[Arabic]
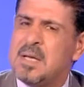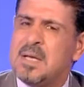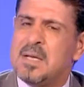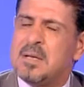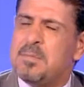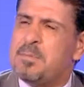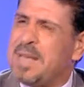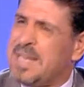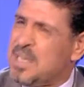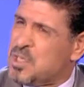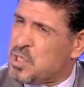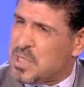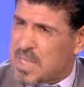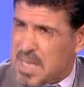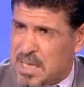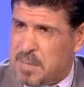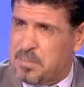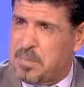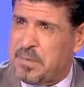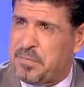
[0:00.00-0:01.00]
ماهيش
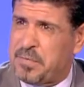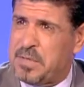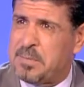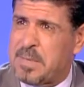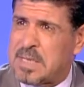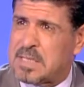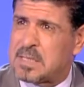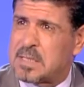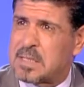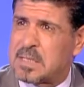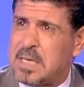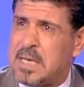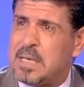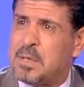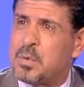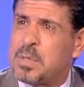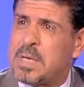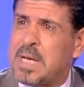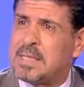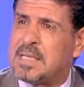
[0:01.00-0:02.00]
طيبه في مصر
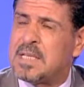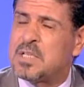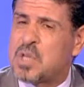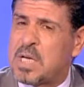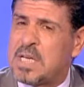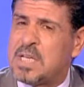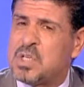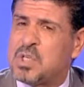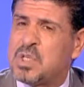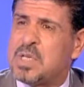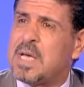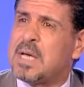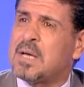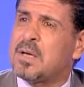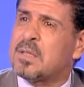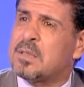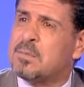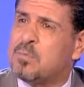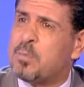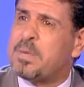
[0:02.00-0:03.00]
انه يعني الجيش
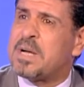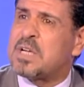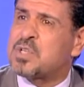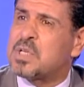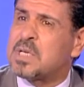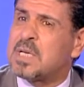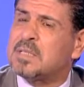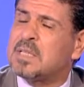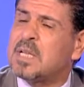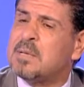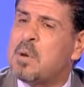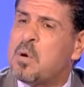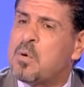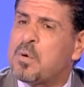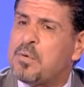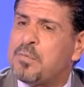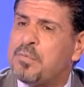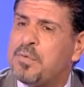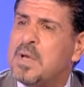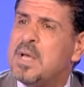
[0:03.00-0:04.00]
ياخذ مباشره
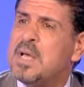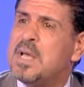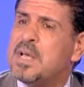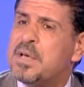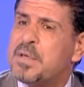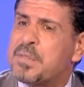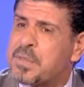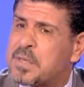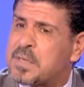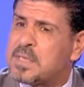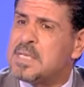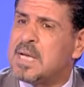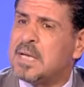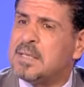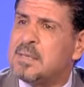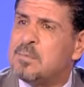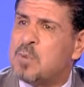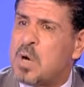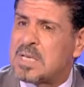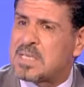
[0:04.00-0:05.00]
موقف ضد
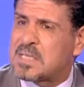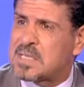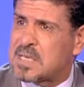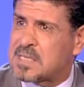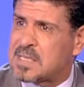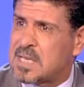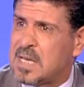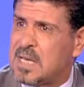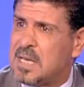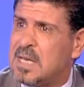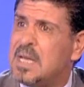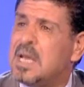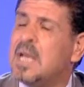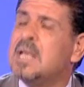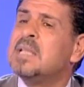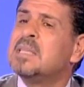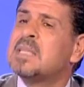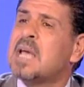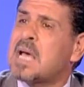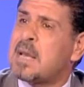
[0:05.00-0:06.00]
يعني مؤسسه
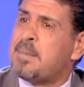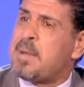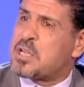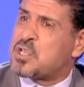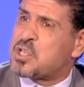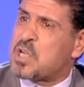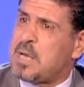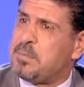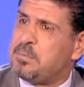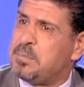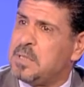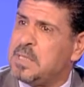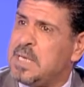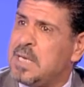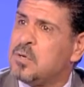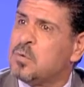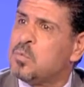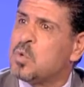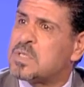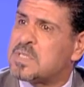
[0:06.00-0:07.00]
اللي انتخبها الشعب
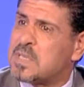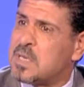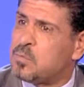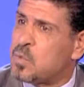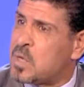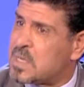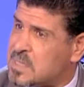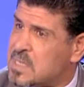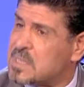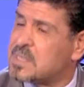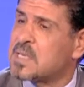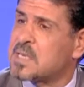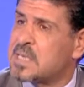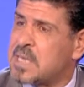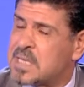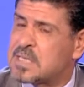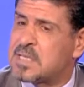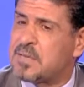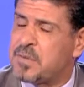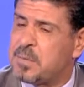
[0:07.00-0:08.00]
لانه مؤسسه
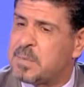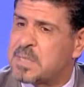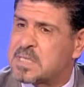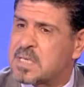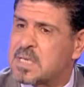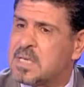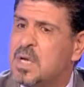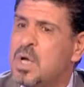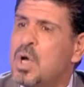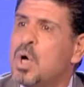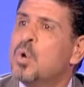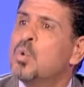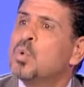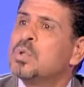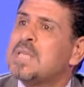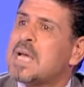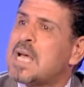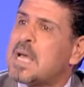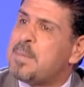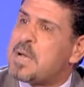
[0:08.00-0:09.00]
الرئاسه في مصر هو
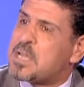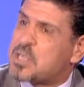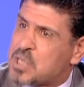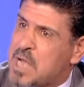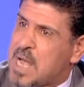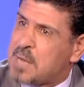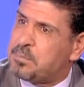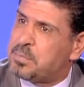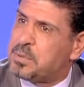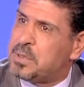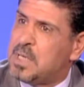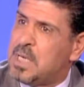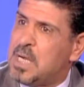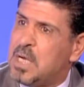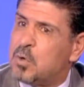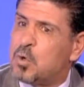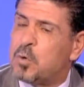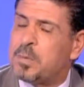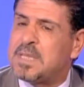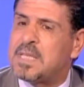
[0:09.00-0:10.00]
انتخبها الشعب
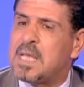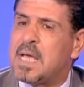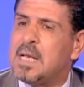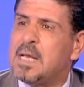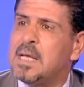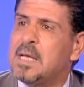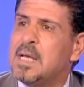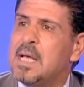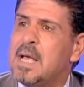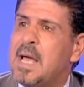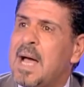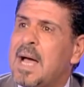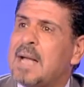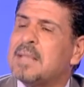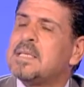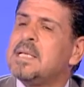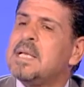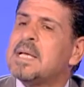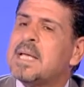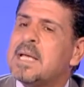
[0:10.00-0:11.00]
وبالتالي
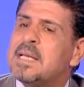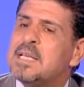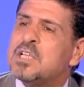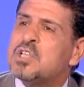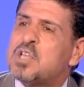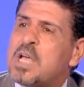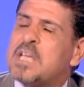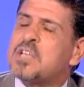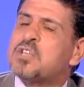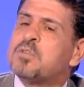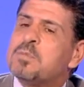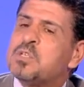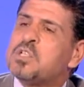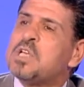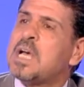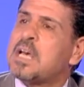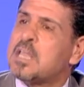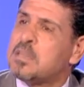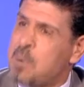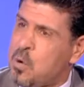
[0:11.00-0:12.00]
حتى لو كان الجيش مش
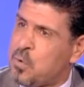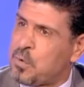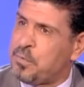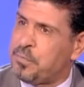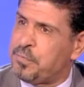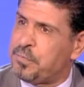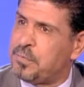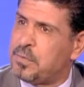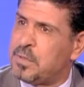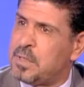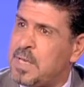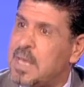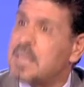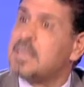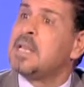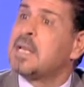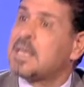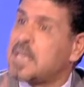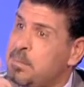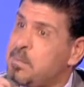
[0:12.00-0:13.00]
ياخذ موقف
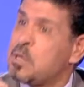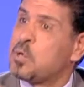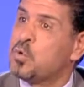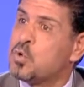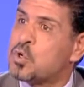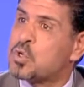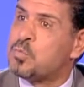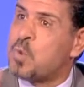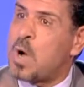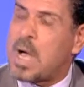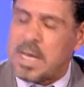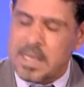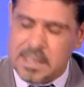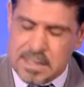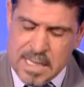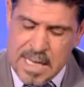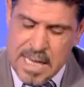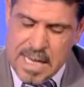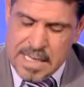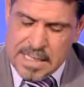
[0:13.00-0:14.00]
هذه اللي كان ما يكونش محايد
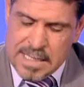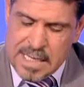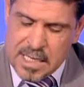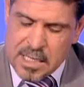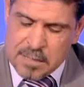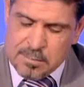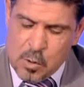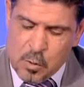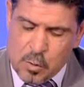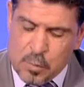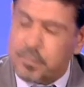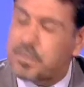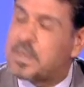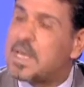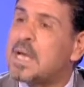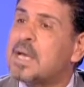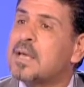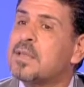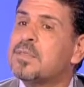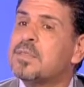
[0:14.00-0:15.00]
ياخذ موقف
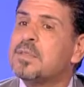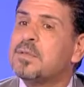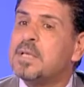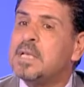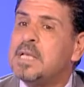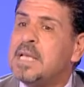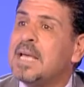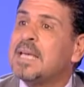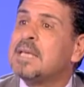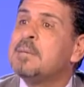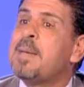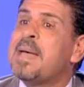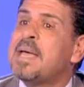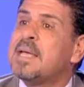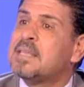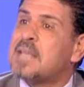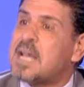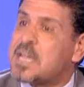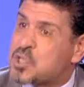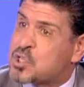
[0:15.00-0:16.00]
ياخذ
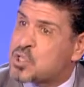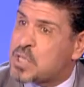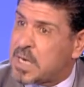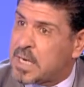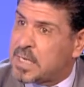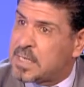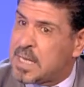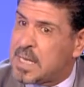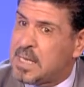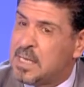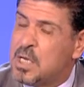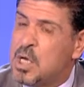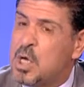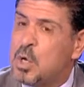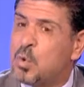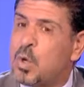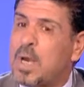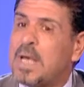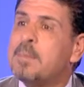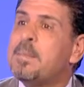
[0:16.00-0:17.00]
لحمايه الشرعيه
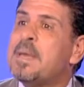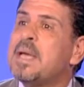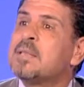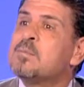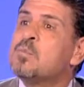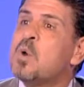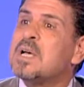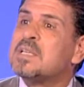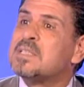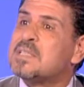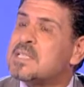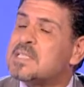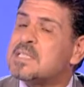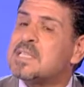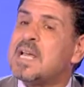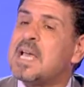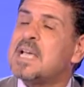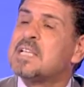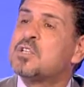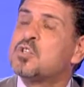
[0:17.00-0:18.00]
وحمايه
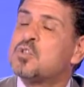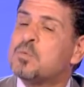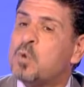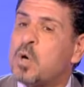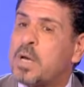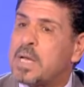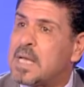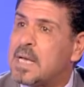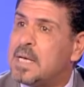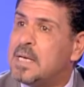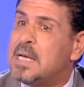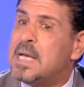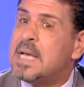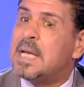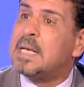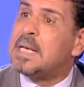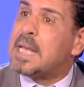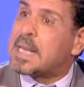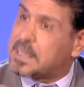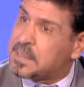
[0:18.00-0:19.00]
مؤسسه رئاسه الجمهوريه
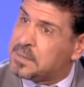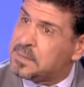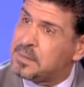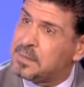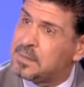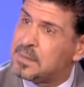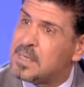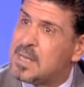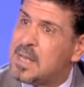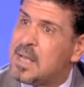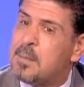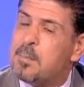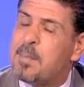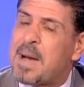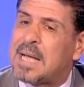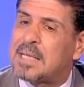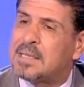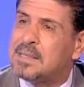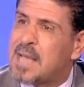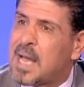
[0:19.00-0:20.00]
لكن
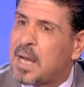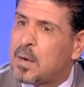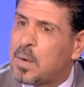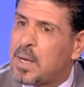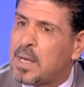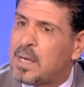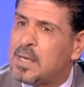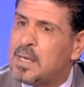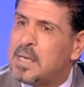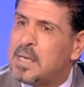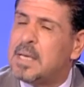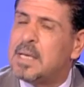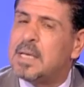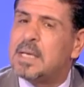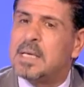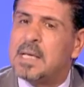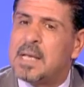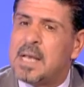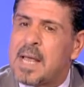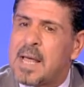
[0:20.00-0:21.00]
مع الدعوه
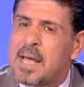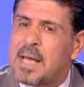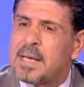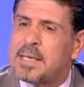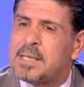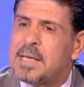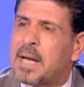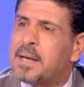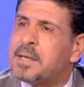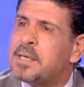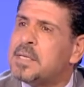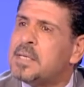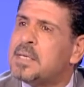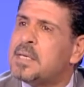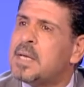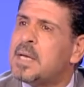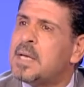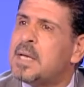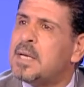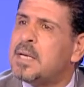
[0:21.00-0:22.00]
الى
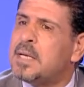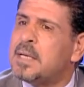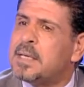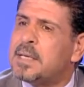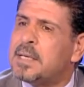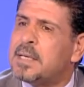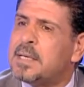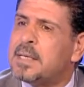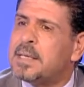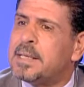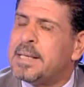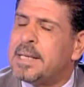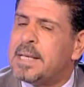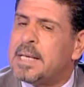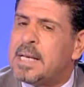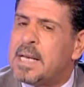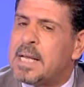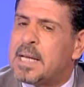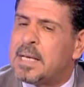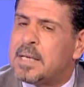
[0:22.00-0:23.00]
يعني آه،
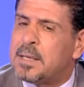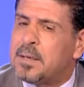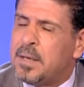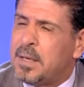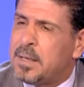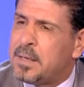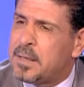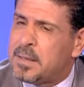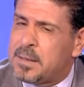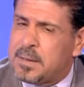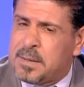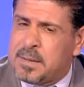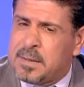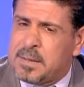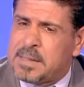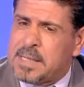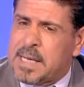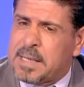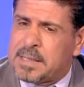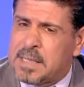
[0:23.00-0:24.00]
الى آه،
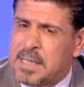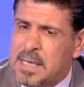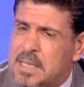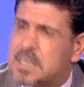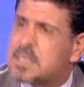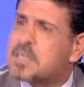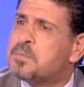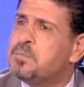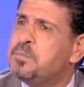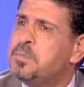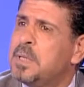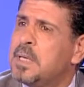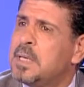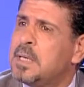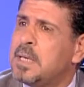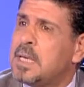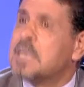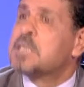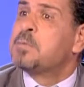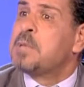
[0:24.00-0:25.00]
يعني الحزب
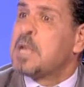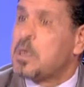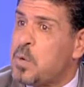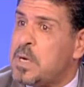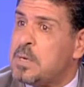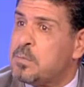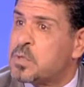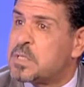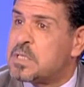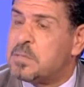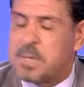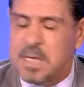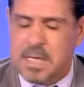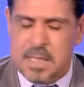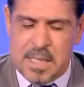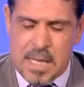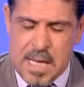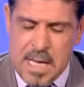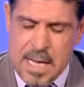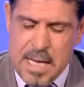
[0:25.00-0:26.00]
آه، حزب الاخوان
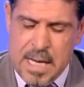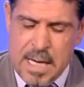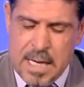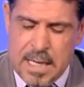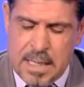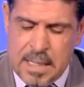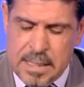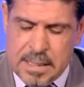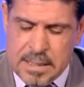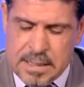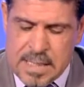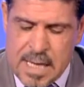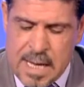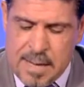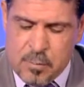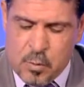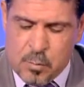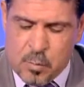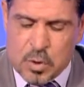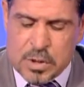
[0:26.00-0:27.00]
المسلمين اللي
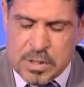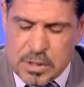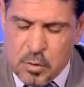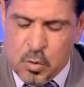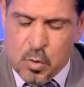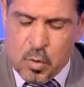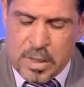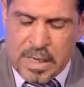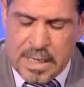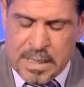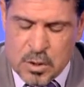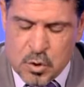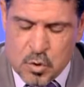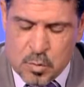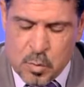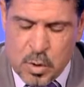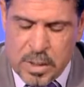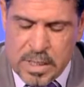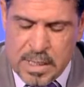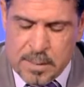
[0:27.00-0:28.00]
يتزعموا مرسي وهو رئيس
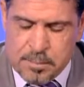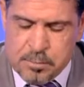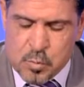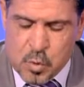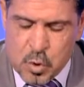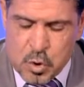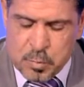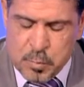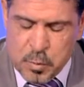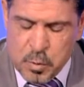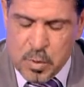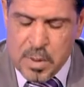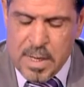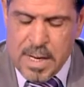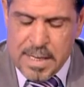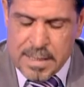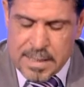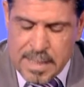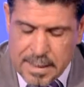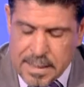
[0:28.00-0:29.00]
الجمهوريه بموجبه
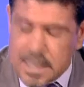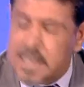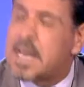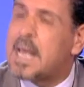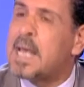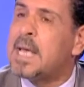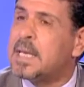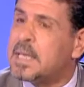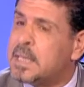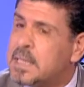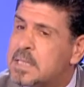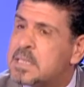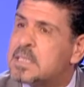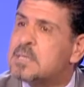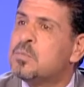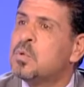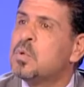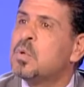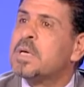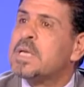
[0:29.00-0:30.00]
يعني هنا
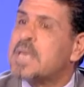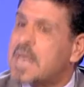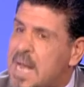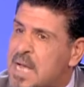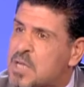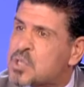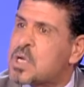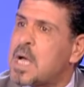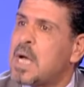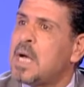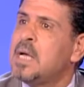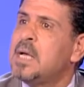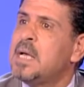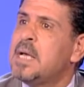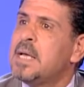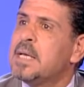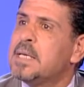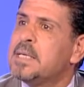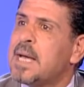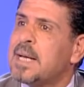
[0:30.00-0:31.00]
يلزمه يراجع
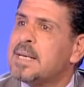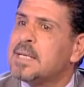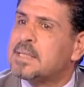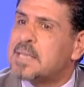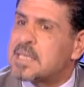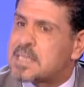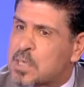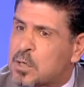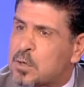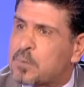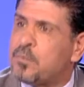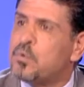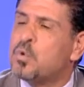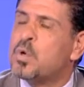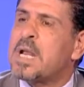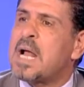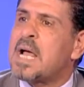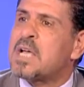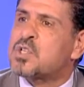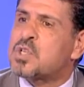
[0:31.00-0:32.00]
يعني تصرفه
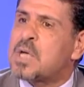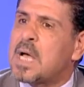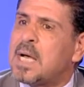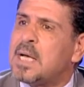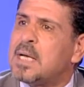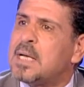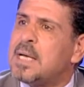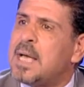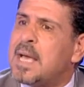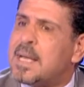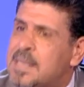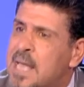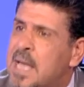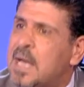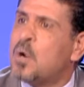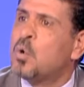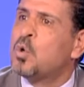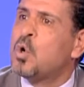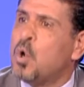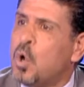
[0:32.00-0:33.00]
ويراجع
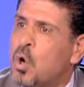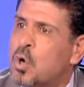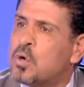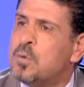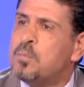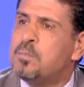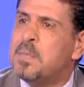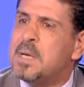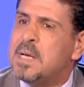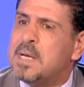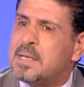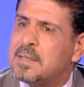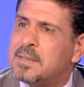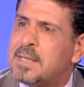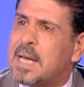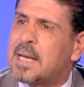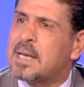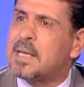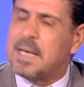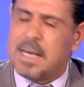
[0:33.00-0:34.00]
اداؤه للحكم
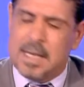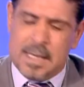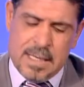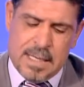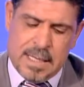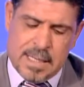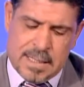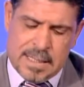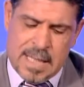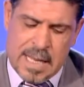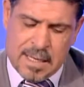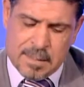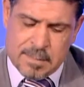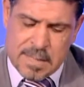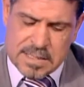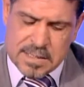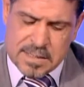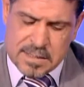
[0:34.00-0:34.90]
داخل داخل مصر